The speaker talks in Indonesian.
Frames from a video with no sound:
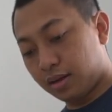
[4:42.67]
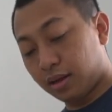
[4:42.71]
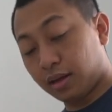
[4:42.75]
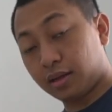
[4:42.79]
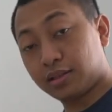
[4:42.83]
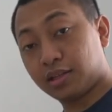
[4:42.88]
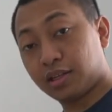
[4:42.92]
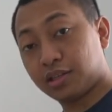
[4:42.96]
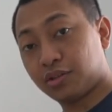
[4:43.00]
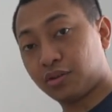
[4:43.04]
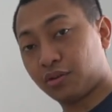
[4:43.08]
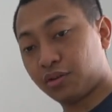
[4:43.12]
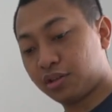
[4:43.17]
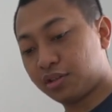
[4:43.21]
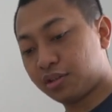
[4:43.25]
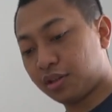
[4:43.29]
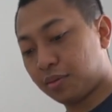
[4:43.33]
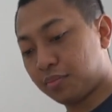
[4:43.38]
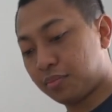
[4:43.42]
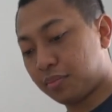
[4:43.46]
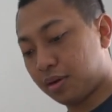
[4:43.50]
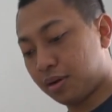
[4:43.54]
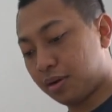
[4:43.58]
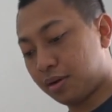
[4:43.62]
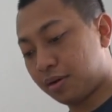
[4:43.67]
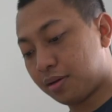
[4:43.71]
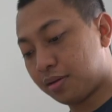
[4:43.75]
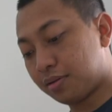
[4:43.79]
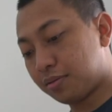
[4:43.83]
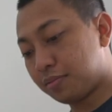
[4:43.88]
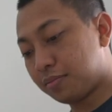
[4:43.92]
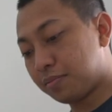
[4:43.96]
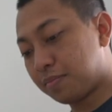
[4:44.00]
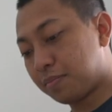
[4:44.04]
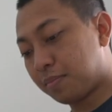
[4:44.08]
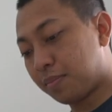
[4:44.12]
aksesoris
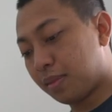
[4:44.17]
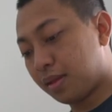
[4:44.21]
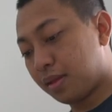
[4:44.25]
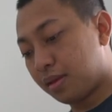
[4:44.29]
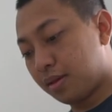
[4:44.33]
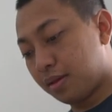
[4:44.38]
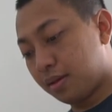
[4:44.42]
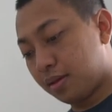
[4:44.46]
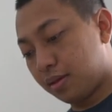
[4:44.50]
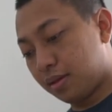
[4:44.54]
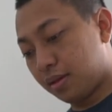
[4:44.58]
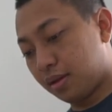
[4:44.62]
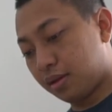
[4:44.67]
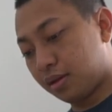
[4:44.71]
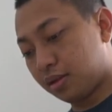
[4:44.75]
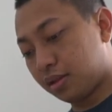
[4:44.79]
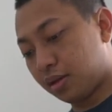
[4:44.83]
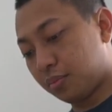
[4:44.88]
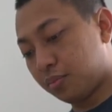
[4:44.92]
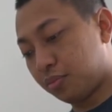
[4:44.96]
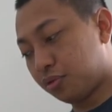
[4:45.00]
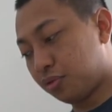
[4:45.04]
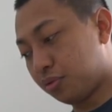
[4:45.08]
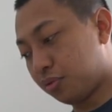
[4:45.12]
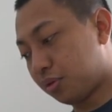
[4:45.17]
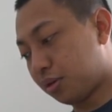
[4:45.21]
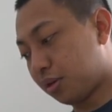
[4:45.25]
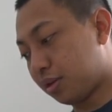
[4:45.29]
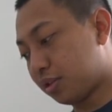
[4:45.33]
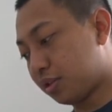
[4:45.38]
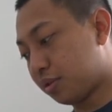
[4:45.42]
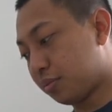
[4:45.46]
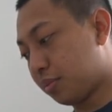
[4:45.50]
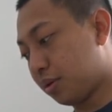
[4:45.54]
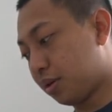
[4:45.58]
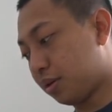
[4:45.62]
tambahan yang kita
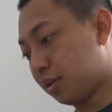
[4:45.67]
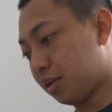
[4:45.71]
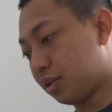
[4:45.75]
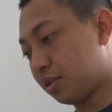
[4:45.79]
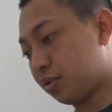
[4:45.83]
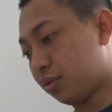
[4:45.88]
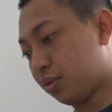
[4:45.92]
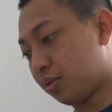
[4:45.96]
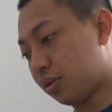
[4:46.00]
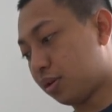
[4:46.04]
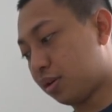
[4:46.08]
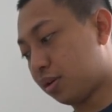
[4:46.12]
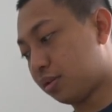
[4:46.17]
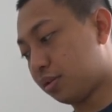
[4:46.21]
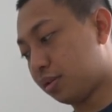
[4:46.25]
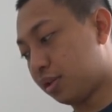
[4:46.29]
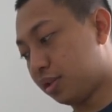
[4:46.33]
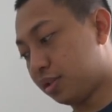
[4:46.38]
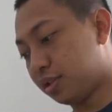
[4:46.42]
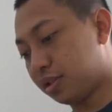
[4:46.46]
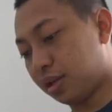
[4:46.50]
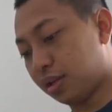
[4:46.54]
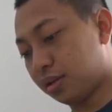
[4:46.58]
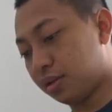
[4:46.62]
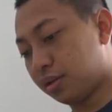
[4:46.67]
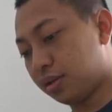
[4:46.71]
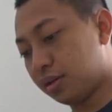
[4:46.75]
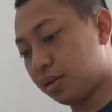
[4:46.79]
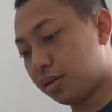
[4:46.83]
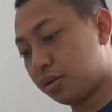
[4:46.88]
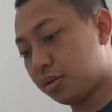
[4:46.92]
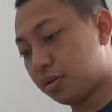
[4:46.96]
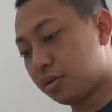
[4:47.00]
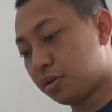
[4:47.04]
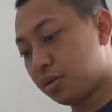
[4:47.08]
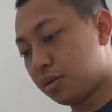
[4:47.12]
butuhkan sebagai seorang
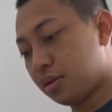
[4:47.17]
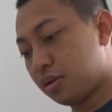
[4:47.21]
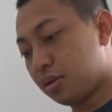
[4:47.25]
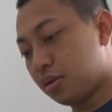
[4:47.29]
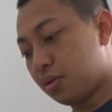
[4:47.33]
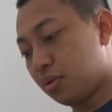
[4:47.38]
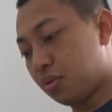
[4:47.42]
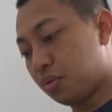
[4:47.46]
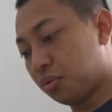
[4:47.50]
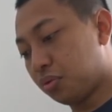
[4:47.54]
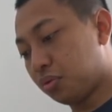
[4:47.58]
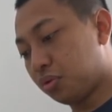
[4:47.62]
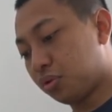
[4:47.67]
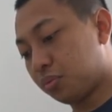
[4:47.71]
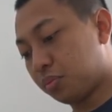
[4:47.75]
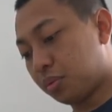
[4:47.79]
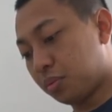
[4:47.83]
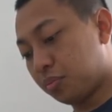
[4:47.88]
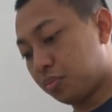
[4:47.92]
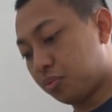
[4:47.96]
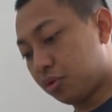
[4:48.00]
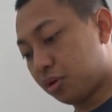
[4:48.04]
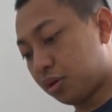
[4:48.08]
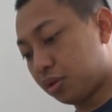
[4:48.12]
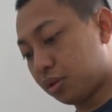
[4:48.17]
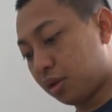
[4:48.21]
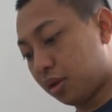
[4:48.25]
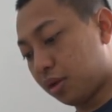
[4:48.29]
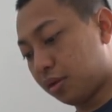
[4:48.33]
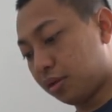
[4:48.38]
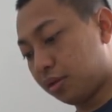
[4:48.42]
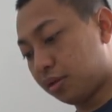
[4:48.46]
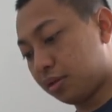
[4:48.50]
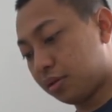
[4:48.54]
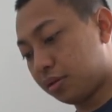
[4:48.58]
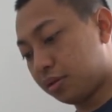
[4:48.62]
desainer untuk membuat
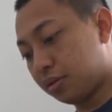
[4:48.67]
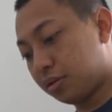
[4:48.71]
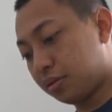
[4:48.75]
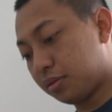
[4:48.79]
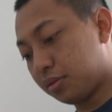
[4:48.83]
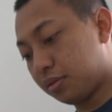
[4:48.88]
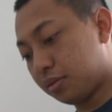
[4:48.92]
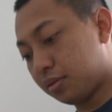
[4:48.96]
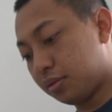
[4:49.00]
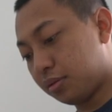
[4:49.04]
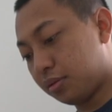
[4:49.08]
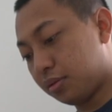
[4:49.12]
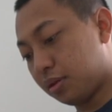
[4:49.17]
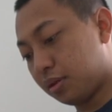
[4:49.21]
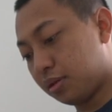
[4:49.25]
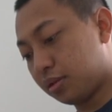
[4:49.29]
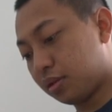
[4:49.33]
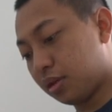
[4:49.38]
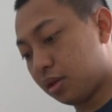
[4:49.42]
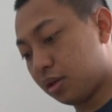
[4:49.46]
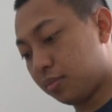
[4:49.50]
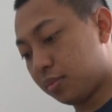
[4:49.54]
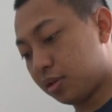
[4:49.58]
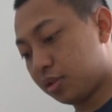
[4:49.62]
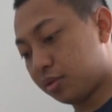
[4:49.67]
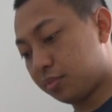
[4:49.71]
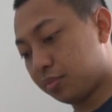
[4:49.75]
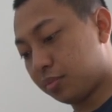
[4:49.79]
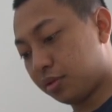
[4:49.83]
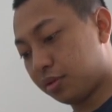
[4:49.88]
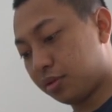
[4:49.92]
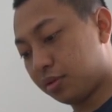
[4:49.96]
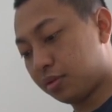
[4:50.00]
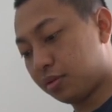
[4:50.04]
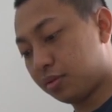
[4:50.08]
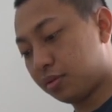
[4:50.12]
icon dan segala
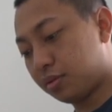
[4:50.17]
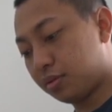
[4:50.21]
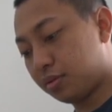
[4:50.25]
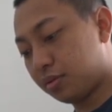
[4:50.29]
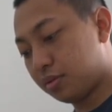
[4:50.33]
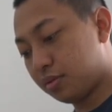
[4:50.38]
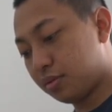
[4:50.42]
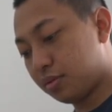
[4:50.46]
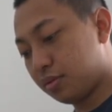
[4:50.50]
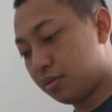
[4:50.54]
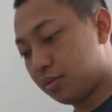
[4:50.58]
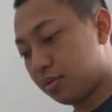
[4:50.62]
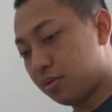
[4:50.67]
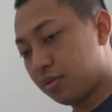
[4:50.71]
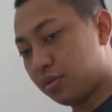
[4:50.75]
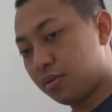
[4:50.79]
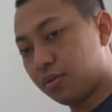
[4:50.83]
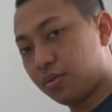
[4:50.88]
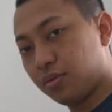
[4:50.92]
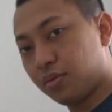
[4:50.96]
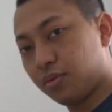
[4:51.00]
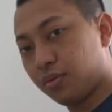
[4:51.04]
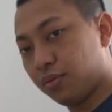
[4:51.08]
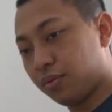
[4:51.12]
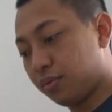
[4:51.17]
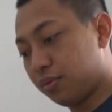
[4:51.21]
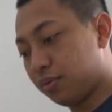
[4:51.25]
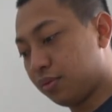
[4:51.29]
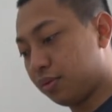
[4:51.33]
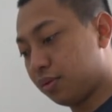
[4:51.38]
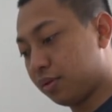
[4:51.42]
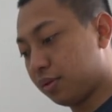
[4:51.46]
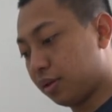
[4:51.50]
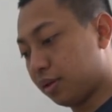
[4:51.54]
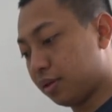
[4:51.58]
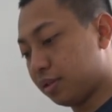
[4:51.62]
macamnya. Uh,
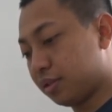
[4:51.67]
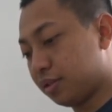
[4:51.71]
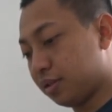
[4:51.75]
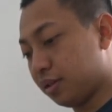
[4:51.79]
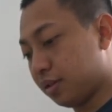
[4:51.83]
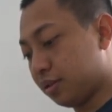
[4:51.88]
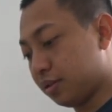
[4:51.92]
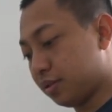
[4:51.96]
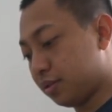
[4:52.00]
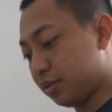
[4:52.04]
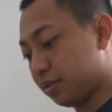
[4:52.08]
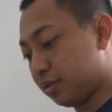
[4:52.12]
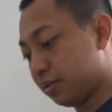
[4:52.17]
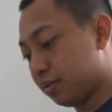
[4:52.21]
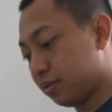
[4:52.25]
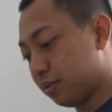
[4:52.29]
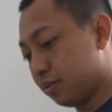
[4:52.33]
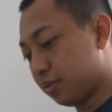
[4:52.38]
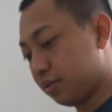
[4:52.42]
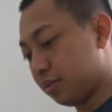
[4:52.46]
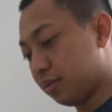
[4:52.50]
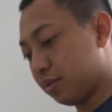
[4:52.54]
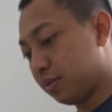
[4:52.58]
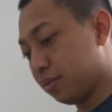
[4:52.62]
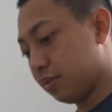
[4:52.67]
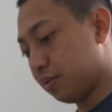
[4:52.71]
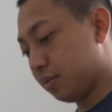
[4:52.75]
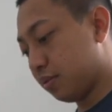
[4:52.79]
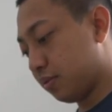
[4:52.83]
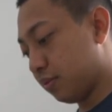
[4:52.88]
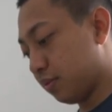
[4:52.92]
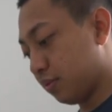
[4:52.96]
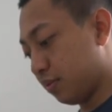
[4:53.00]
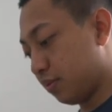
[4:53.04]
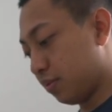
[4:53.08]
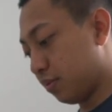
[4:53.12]
nice guys.
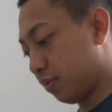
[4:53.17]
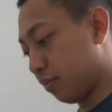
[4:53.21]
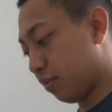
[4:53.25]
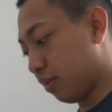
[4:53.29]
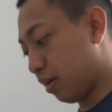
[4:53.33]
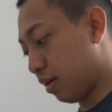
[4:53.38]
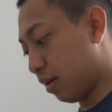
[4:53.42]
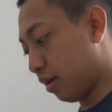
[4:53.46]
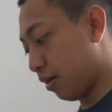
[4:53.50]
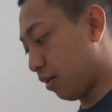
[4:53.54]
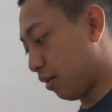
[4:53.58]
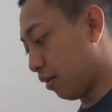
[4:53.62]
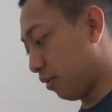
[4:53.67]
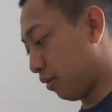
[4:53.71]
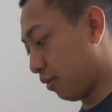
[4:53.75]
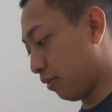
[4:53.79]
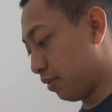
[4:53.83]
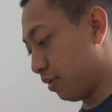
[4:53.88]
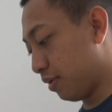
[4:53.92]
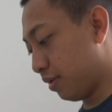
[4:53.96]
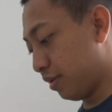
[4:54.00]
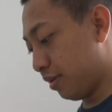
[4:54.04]
Wow.